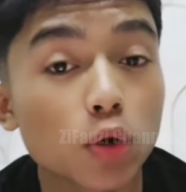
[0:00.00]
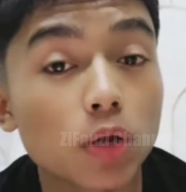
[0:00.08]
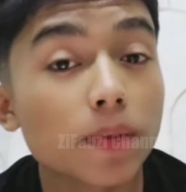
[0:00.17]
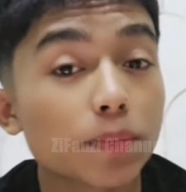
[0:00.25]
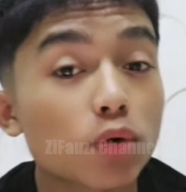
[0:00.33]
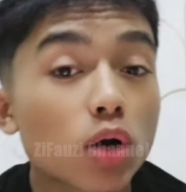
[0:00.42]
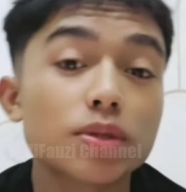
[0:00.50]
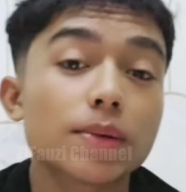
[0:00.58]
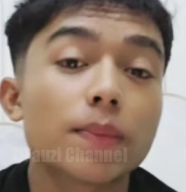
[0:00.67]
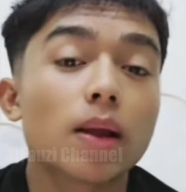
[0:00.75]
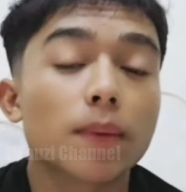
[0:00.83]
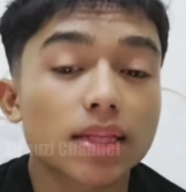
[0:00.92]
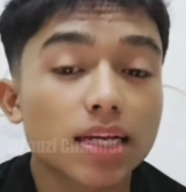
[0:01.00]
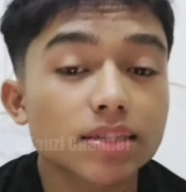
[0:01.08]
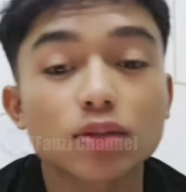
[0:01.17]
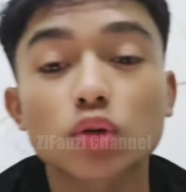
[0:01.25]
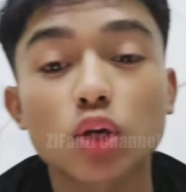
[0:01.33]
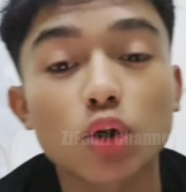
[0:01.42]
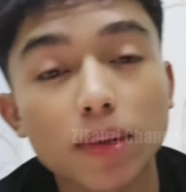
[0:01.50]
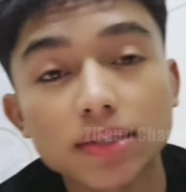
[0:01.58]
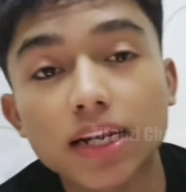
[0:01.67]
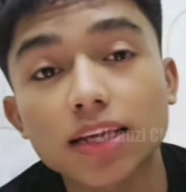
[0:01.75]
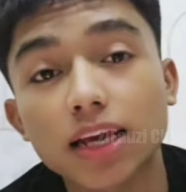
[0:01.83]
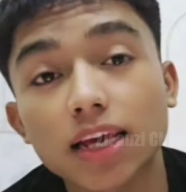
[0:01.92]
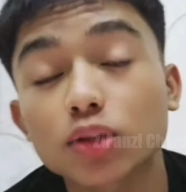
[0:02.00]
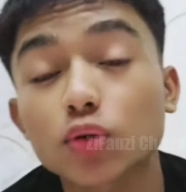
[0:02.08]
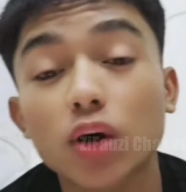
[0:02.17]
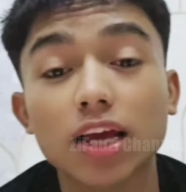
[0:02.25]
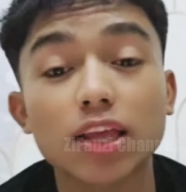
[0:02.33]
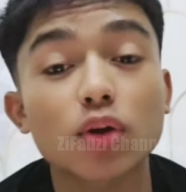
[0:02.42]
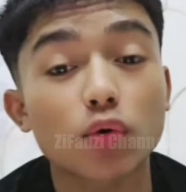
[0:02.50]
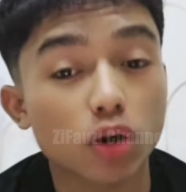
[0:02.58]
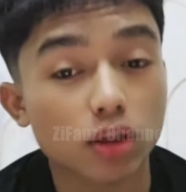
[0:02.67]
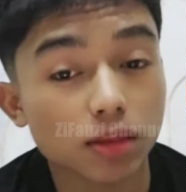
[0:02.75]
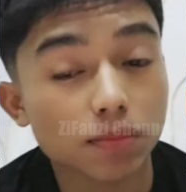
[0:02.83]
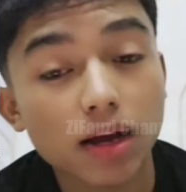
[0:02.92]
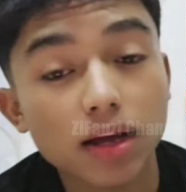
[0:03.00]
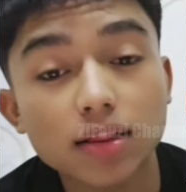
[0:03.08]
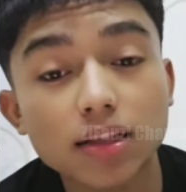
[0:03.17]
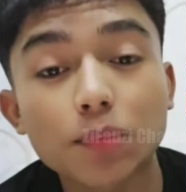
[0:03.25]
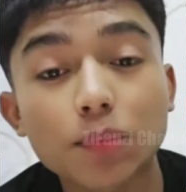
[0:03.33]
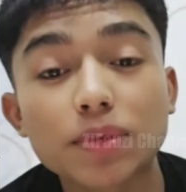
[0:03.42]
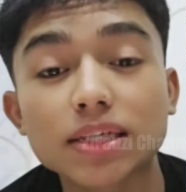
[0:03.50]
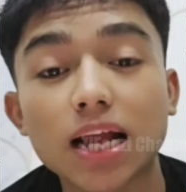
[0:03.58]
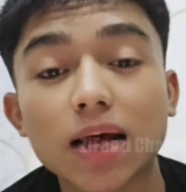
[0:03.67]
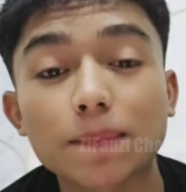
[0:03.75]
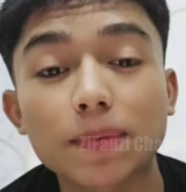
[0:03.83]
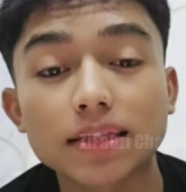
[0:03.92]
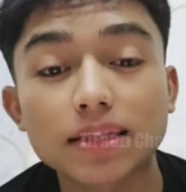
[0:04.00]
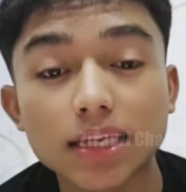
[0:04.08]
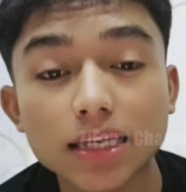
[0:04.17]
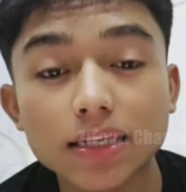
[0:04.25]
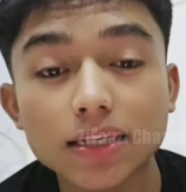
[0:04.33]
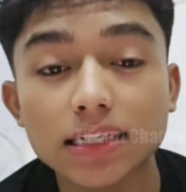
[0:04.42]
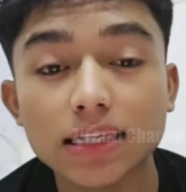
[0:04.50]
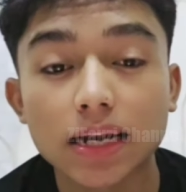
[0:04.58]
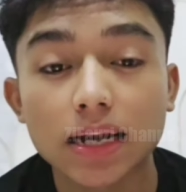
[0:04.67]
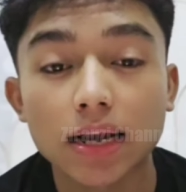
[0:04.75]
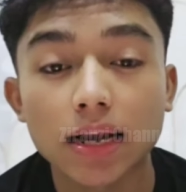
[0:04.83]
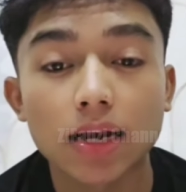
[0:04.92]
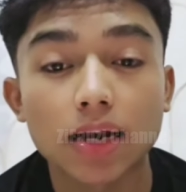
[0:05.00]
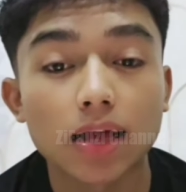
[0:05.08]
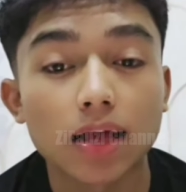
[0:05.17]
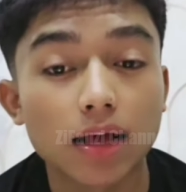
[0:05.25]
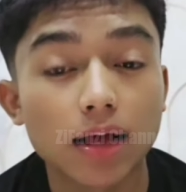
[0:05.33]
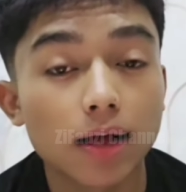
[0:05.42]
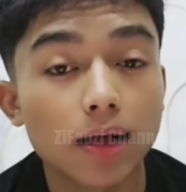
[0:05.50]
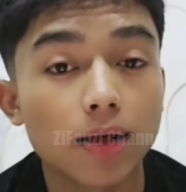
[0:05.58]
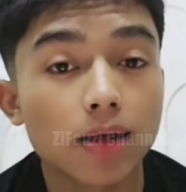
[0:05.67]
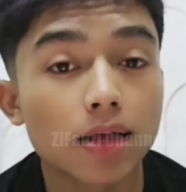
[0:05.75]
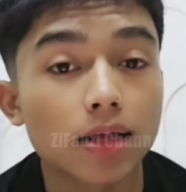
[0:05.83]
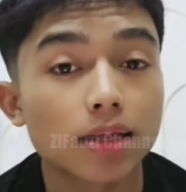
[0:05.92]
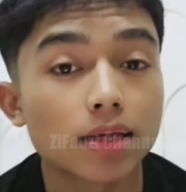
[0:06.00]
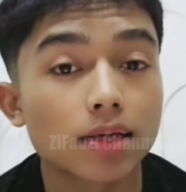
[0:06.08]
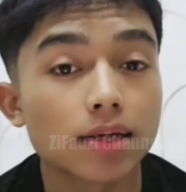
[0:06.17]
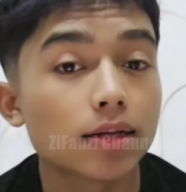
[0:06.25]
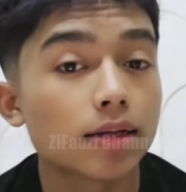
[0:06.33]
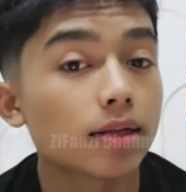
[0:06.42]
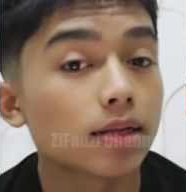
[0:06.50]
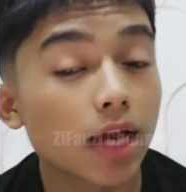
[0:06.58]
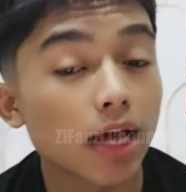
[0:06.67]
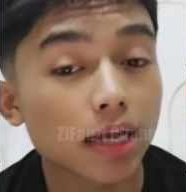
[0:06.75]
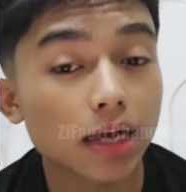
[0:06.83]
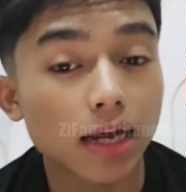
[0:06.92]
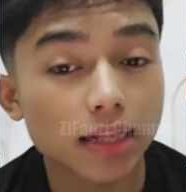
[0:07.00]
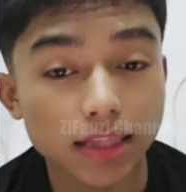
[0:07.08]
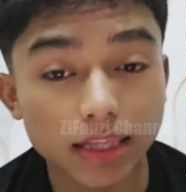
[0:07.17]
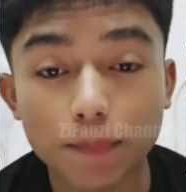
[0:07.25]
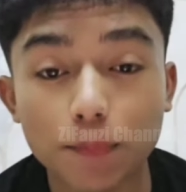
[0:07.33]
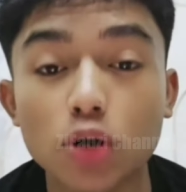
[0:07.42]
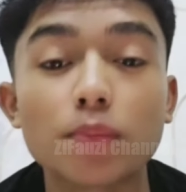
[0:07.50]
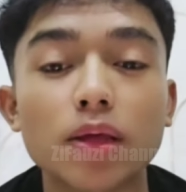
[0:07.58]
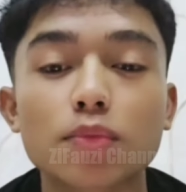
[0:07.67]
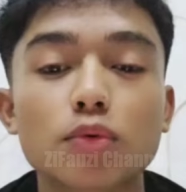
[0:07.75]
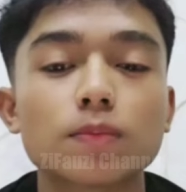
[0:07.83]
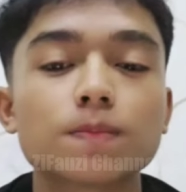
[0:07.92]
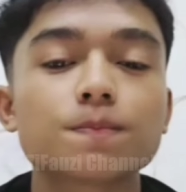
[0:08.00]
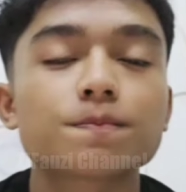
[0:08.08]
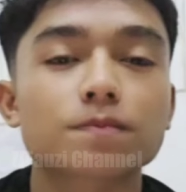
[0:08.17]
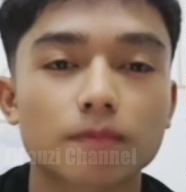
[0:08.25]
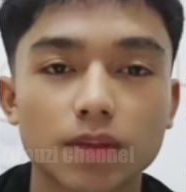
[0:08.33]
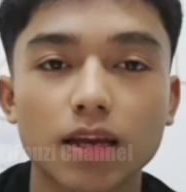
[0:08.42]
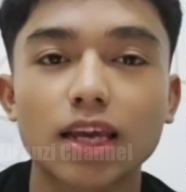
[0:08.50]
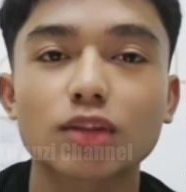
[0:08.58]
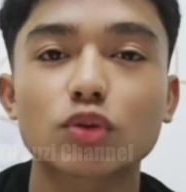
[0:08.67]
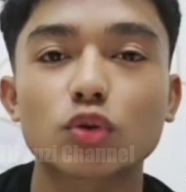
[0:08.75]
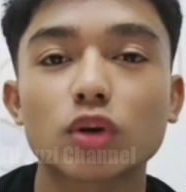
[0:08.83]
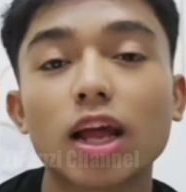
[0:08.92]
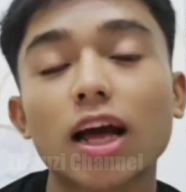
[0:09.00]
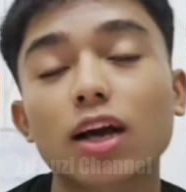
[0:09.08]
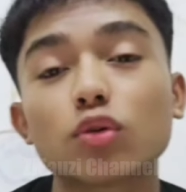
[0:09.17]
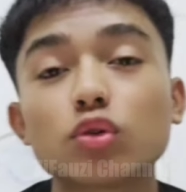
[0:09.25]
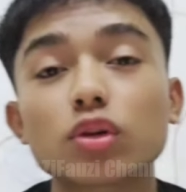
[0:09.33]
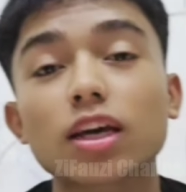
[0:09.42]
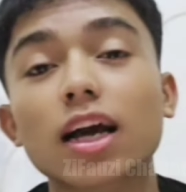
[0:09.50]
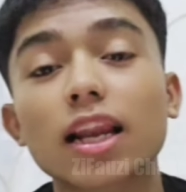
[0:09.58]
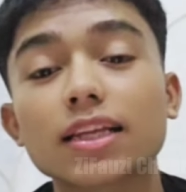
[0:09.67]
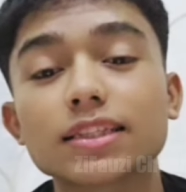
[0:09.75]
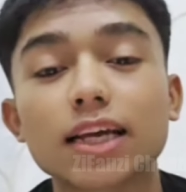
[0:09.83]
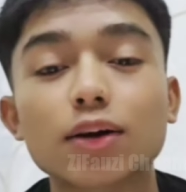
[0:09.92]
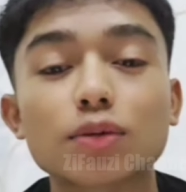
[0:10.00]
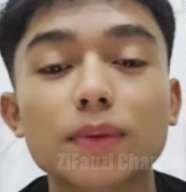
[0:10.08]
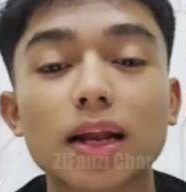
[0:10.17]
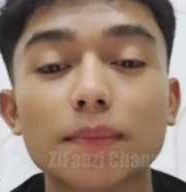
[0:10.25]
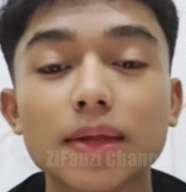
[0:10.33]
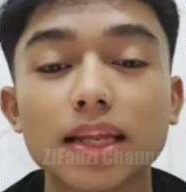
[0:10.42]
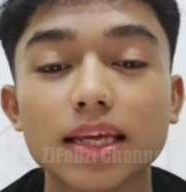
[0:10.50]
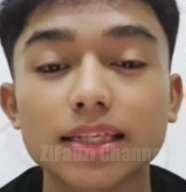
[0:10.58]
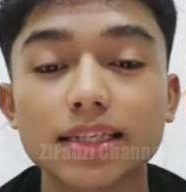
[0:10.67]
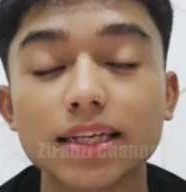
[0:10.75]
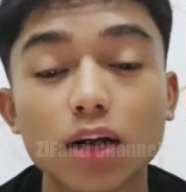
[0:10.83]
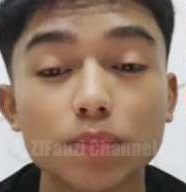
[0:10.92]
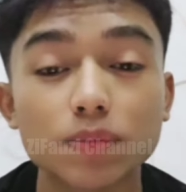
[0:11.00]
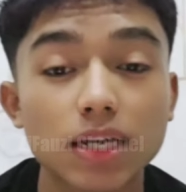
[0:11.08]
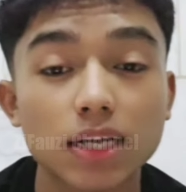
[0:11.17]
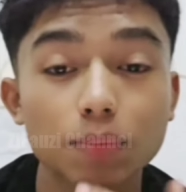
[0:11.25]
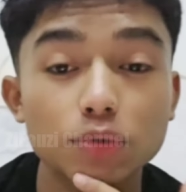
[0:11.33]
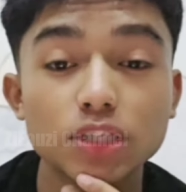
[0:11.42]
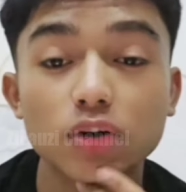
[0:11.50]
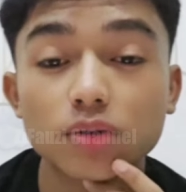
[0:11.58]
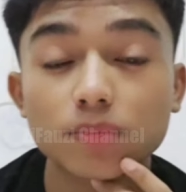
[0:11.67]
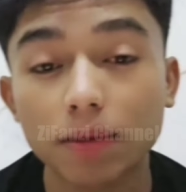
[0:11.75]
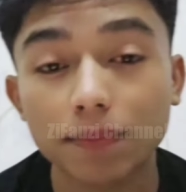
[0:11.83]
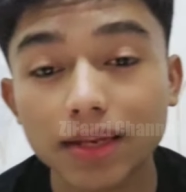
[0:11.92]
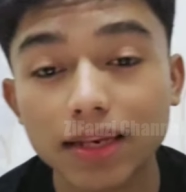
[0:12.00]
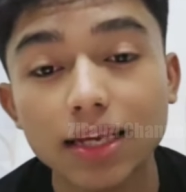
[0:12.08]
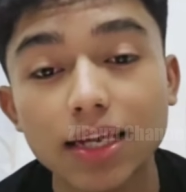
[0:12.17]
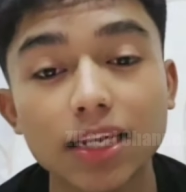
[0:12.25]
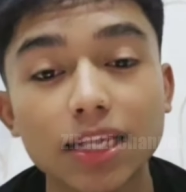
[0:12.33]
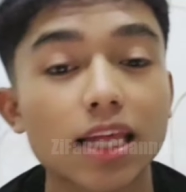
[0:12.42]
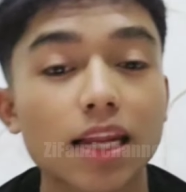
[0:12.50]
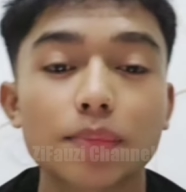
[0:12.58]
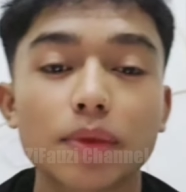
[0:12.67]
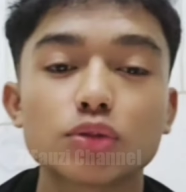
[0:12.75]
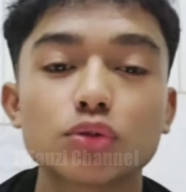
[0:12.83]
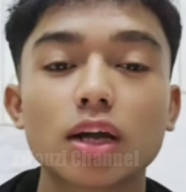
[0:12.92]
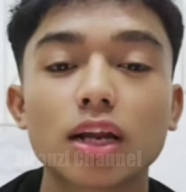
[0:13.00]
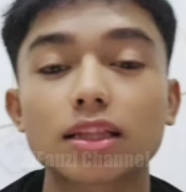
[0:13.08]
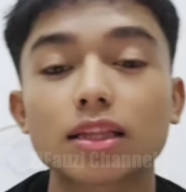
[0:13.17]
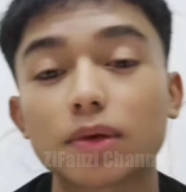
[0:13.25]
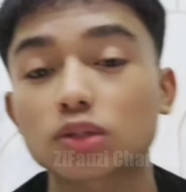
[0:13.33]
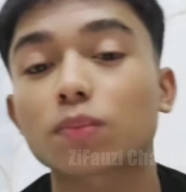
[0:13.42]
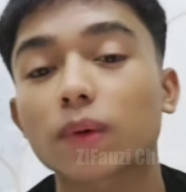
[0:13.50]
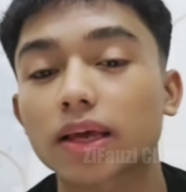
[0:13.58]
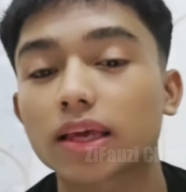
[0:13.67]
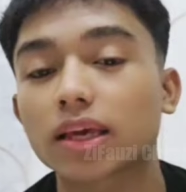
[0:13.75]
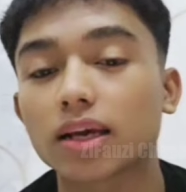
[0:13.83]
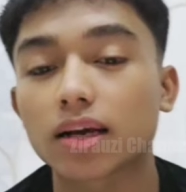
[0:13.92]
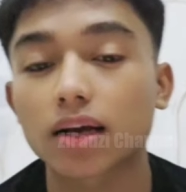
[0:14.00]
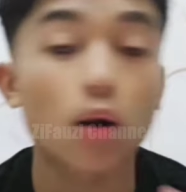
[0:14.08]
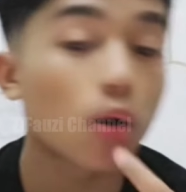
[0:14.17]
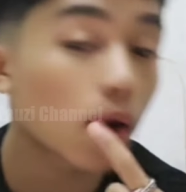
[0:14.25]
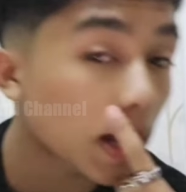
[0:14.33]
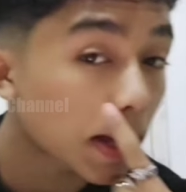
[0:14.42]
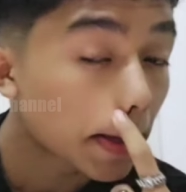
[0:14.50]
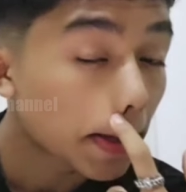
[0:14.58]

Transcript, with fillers: kamu bisa mendapatkan satu kilo basrengnya. Itu harganya udah worth it banget. Kamu bisa dapetin uh, di harga 36.000 gitu. Nah, untuk yang kalian check out malam ini, jadi kalau misalkan kamu check out malam ini, dikirimnya juga nanti besok pagi. Kalau enggak,